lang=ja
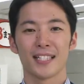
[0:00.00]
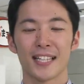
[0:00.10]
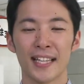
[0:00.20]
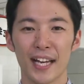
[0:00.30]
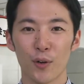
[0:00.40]

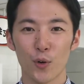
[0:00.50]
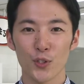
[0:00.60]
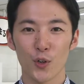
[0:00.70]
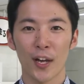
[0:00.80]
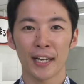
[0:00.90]
仙台放
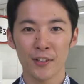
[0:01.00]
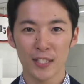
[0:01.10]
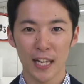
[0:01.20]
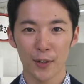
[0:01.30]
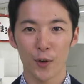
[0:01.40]
送
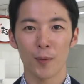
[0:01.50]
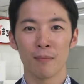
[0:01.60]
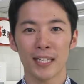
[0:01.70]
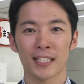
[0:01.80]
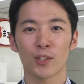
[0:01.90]
アナウンサーの
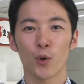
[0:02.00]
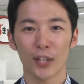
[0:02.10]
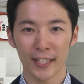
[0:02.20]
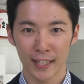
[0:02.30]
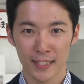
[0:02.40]
牧
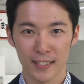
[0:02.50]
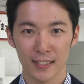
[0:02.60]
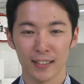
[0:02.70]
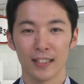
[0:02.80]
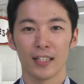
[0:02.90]
光大です
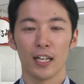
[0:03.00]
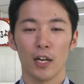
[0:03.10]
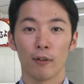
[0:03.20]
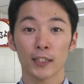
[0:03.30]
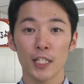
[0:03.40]

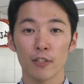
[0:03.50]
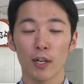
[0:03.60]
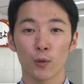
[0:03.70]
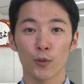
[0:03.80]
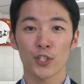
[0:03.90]
私
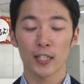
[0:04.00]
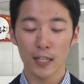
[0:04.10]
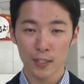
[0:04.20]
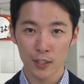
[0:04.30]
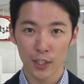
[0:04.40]
はこの4
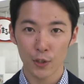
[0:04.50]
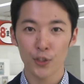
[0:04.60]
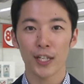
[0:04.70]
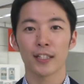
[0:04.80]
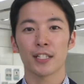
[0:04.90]
月に
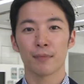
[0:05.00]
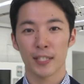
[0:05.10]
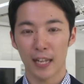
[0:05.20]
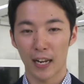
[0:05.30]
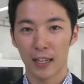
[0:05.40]
入社いたし
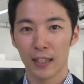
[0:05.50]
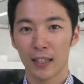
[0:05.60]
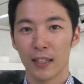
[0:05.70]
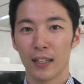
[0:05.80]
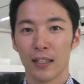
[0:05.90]
ました
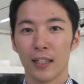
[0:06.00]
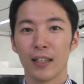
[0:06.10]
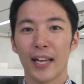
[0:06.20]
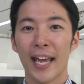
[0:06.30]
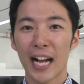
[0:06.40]

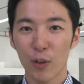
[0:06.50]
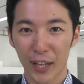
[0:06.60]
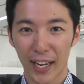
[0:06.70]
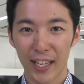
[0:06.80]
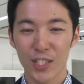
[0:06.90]
笑顔
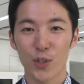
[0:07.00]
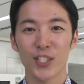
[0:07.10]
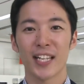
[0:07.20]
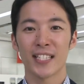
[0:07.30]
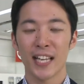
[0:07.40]
でそ
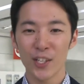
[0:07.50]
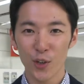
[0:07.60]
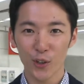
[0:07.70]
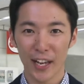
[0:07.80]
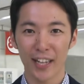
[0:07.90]
して全
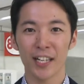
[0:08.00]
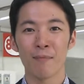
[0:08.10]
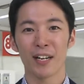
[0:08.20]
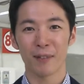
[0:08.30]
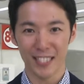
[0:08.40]
力で
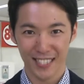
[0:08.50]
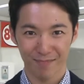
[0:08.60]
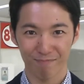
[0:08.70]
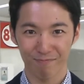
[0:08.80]
頑張ります